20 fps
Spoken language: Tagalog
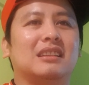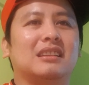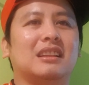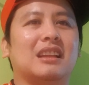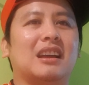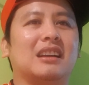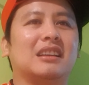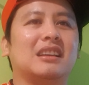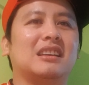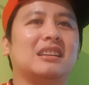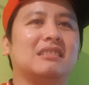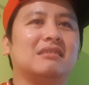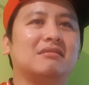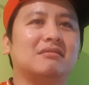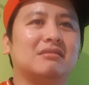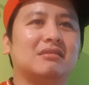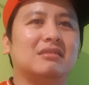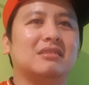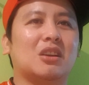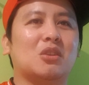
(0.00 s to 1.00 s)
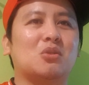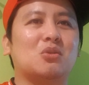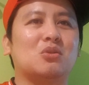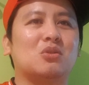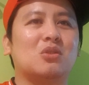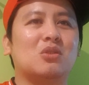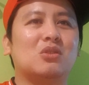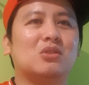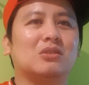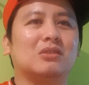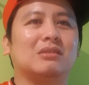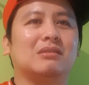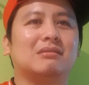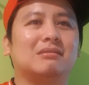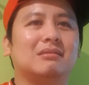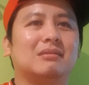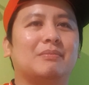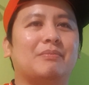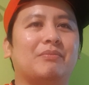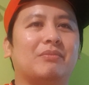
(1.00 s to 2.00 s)
laging nanonood
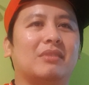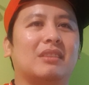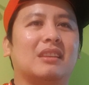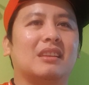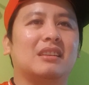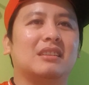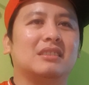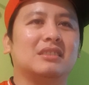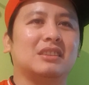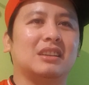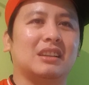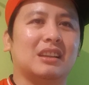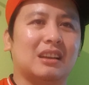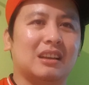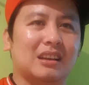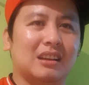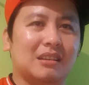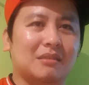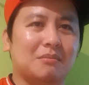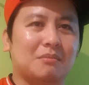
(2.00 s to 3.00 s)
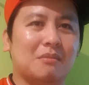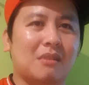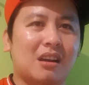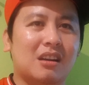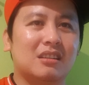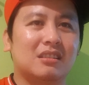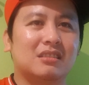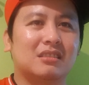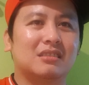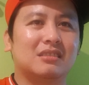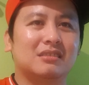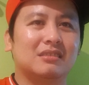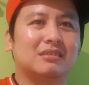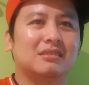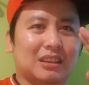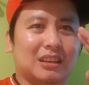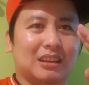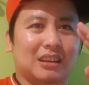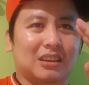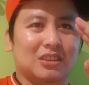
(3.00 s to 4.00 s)
sina Mark,
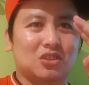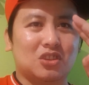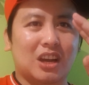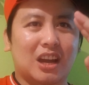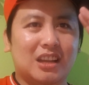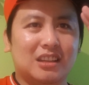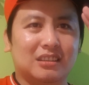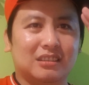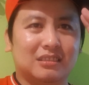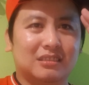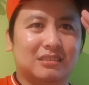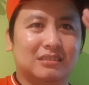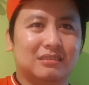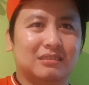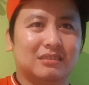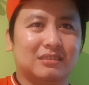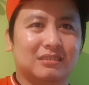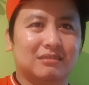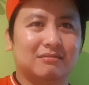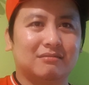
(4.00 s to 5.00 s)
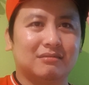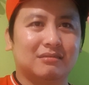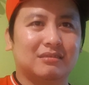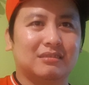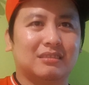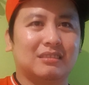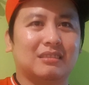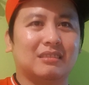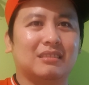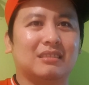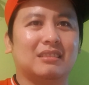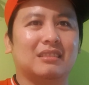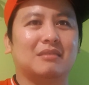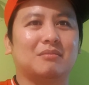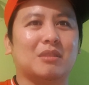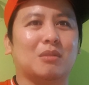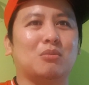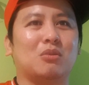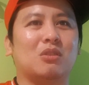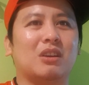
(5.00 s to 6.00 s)
uh, John.
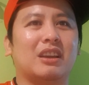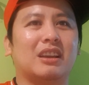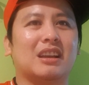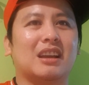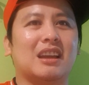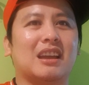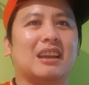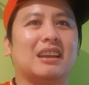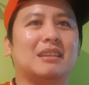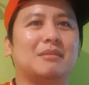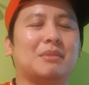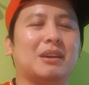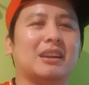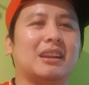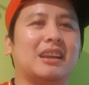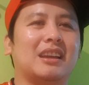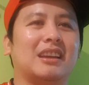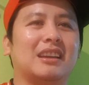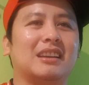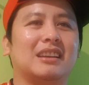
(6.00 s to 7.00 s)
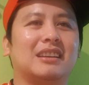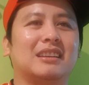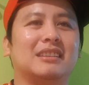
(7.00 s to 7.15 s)
Mabuhay ka, pare.